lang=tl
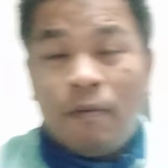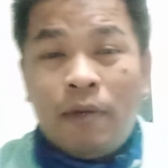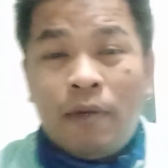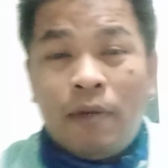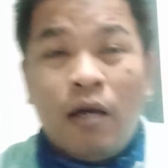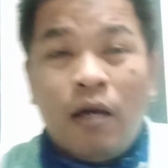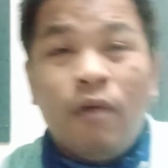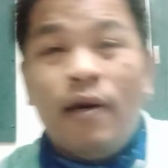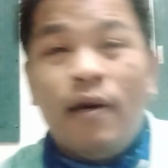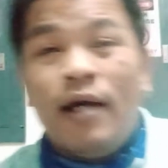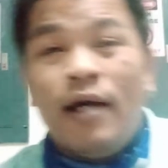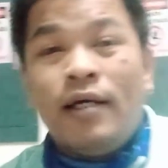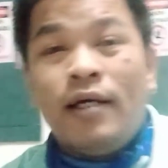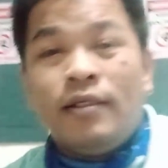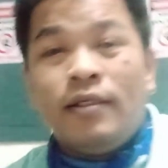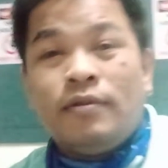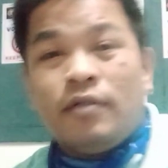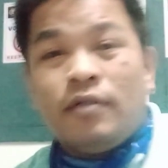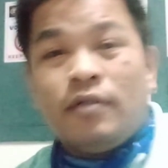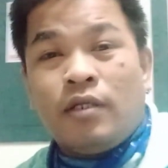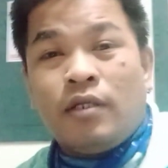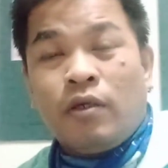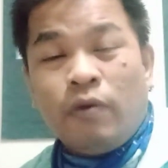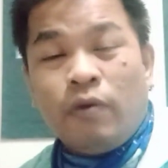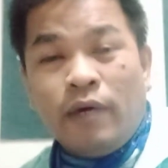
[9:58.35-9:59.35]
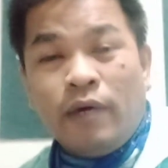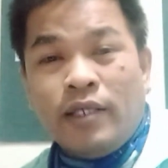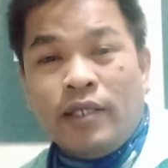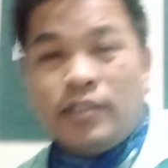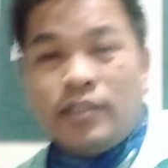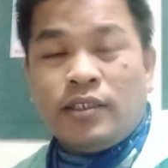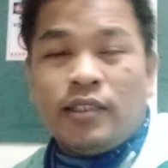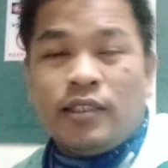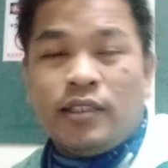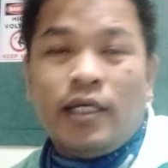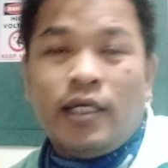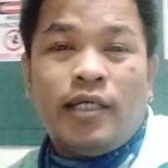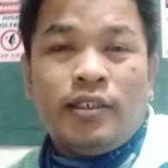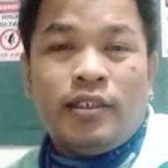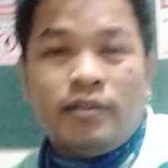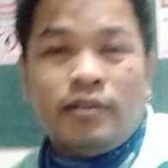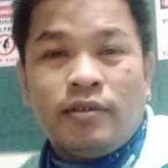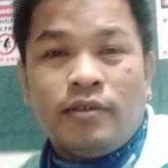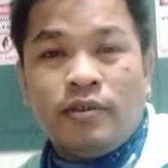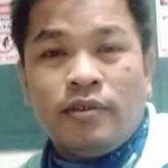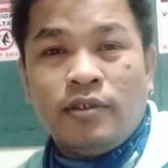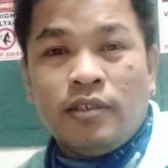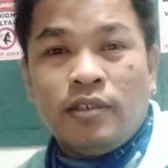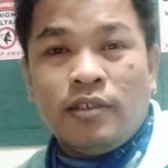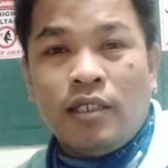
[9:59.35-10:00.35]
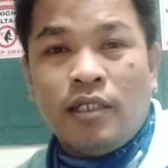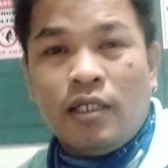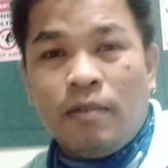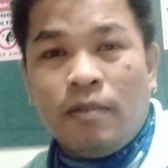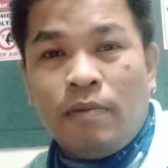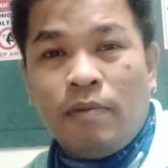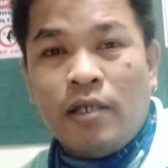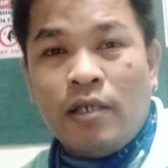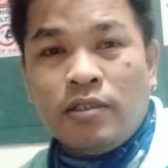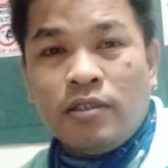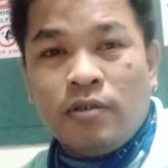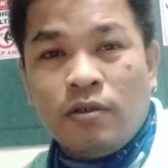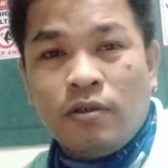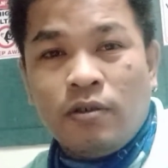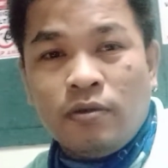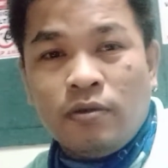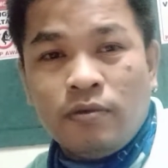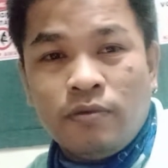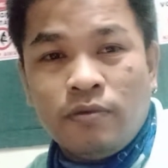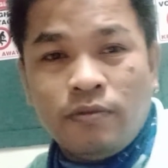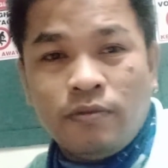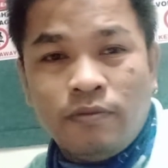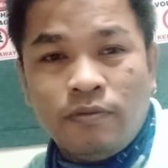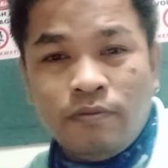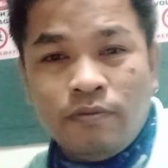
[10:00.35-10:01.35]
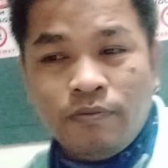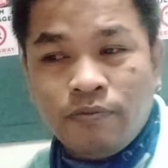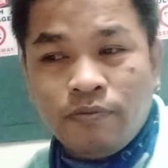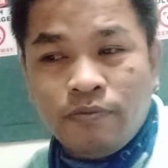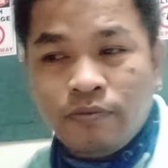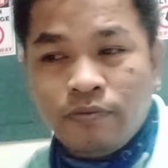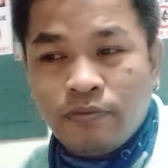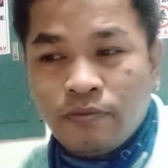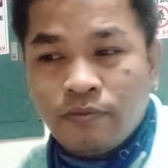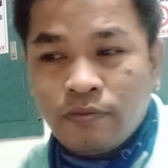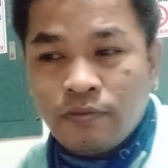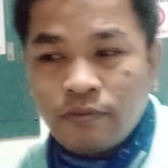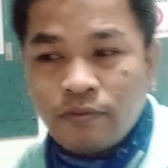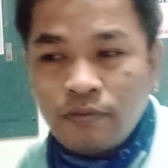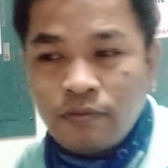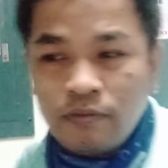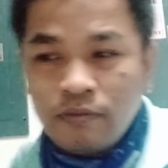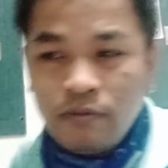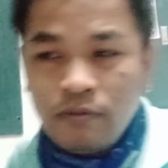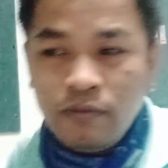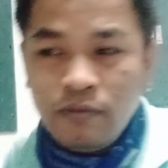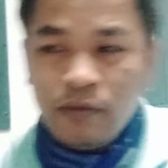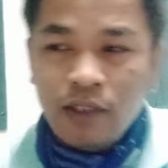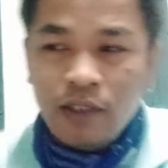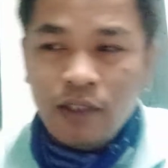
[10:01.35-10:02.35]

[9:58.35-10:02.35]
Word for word: paggawa, request, yan. Dyan napasok. Hello, electrician, late board.